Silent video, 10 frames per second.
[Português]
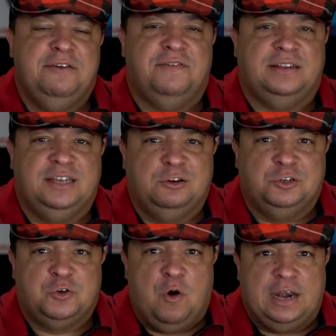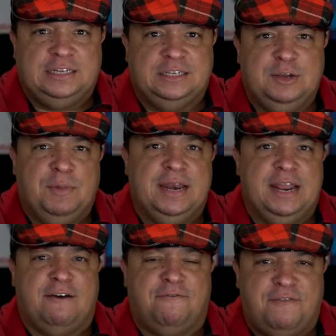e fazer os cortes de
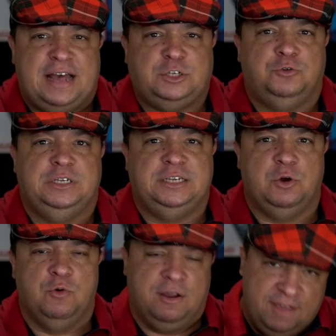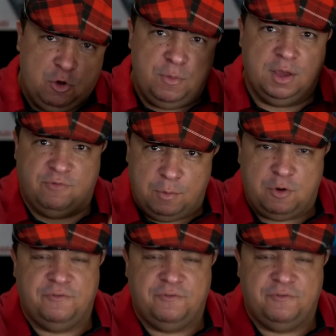maneira fácil e segura. Vem comigo, vamos